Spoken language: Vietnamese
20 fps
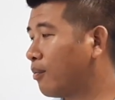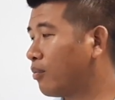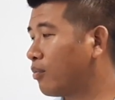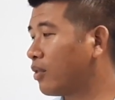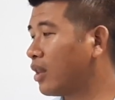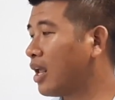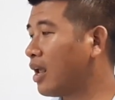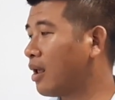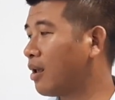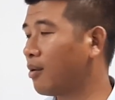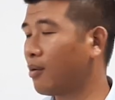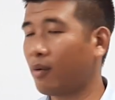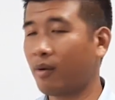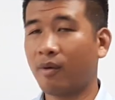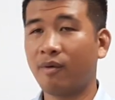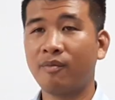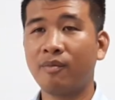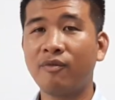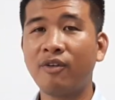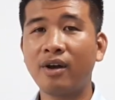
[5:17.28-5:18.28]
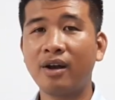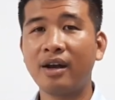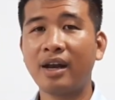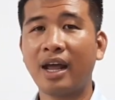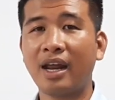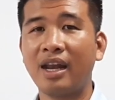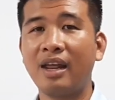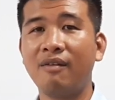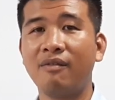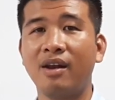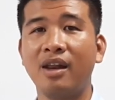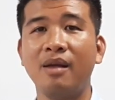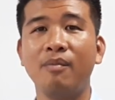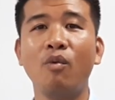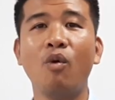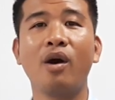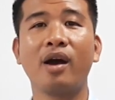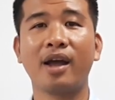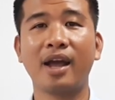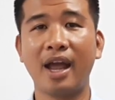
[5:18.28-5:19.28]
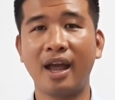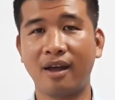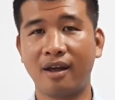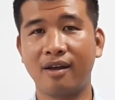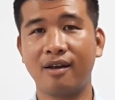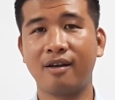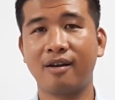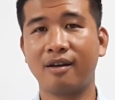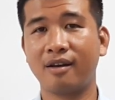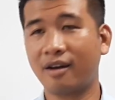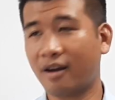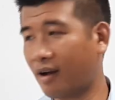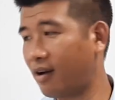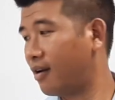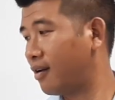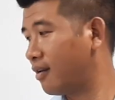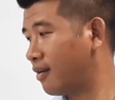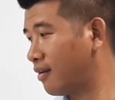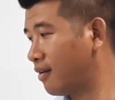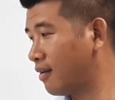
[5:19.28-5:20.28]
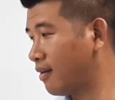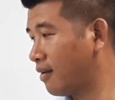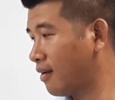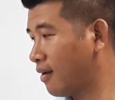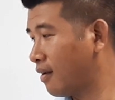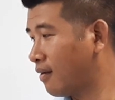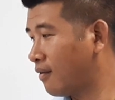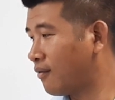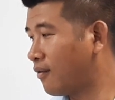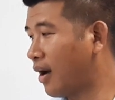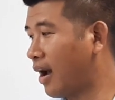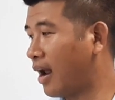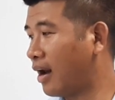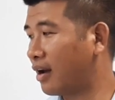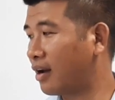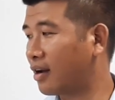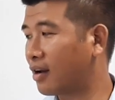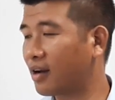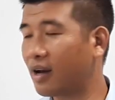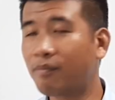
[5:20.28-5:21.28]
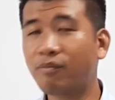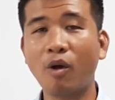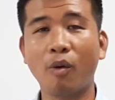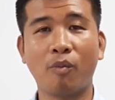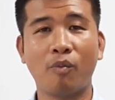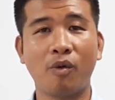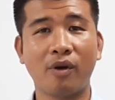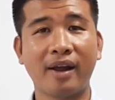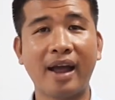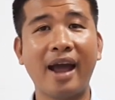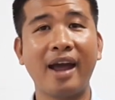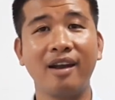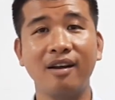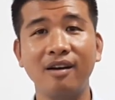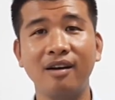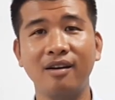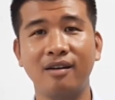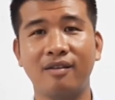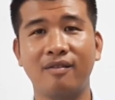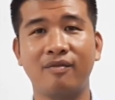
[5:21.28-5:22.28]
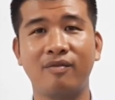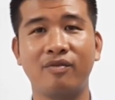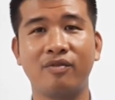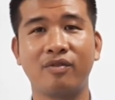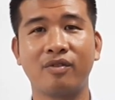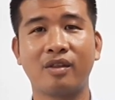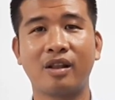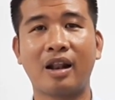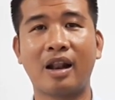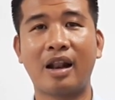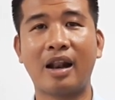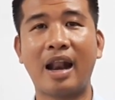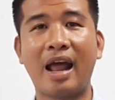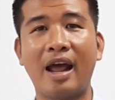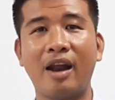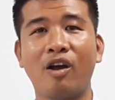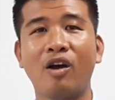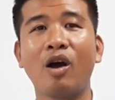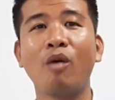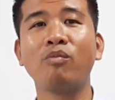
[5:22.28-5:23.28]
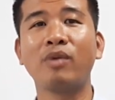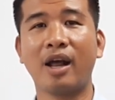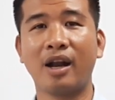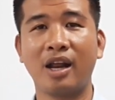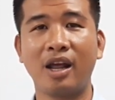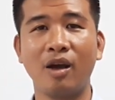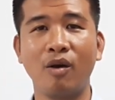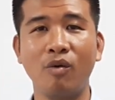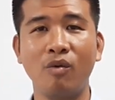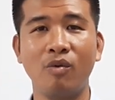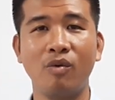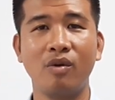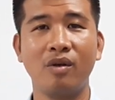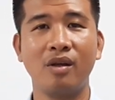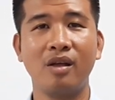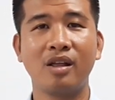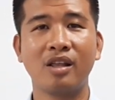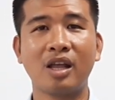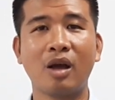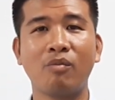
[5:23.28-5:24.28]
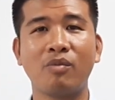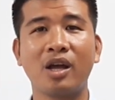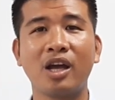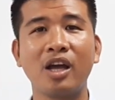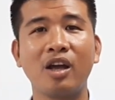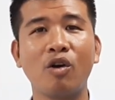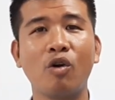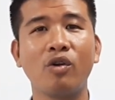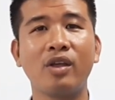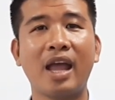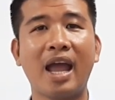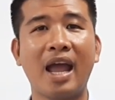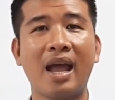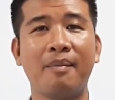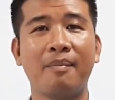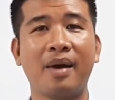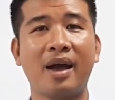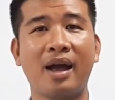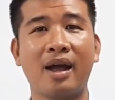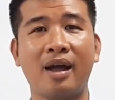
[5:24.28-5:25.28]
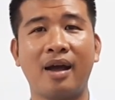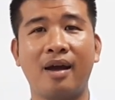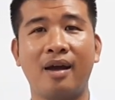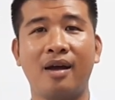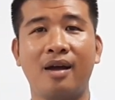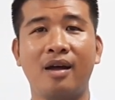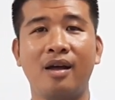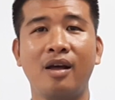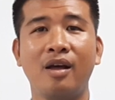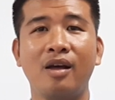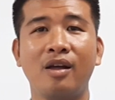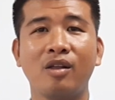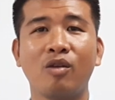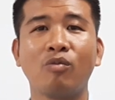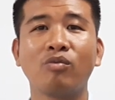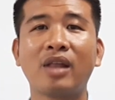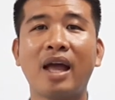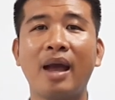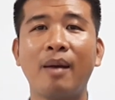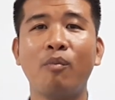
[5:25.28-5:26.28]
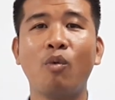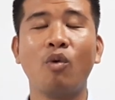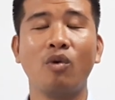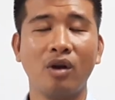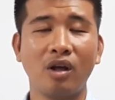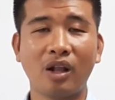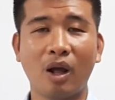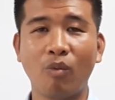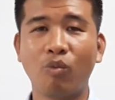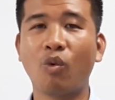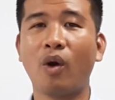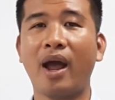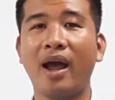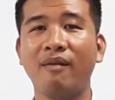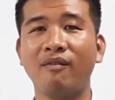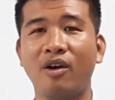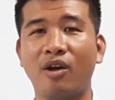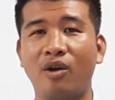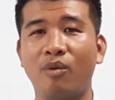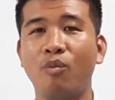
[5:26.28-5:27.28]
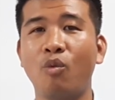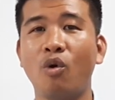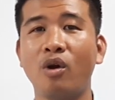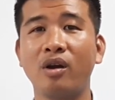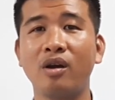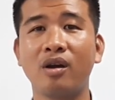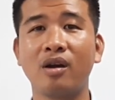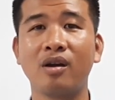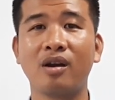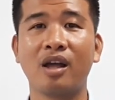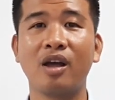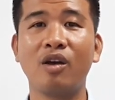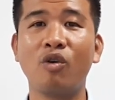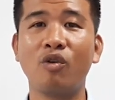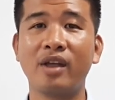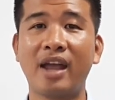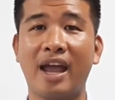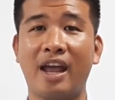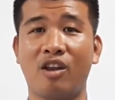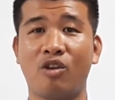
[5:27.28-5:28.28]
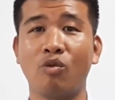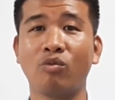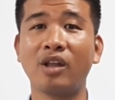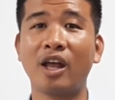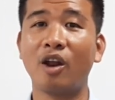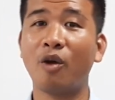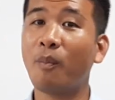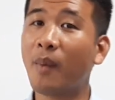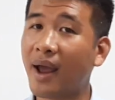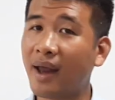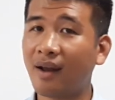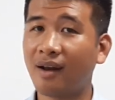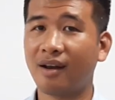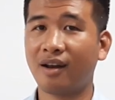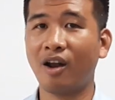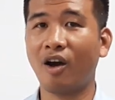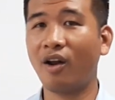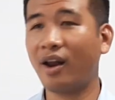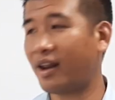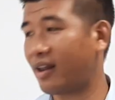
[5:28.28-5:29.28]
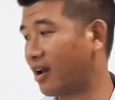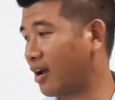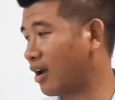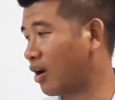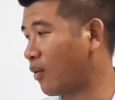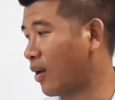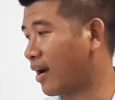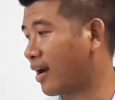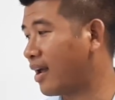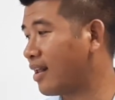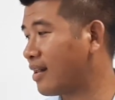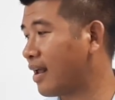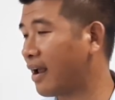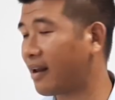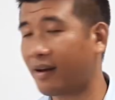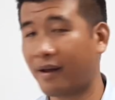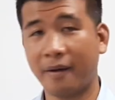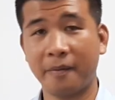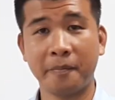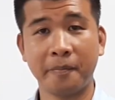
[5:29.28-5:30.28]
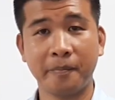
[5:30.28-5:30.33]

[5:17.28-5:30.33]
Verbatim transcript: đi vứt này đi và đi mua cái khác đó và tiếp tục một cái nữa là nó không thể thiếu trong những cái ngôi nhà mà chúng ta muốn nó thông thoáng và muốn cái ngôi nhà chúng ta nó mát đó là những cái khoảng cây xanh này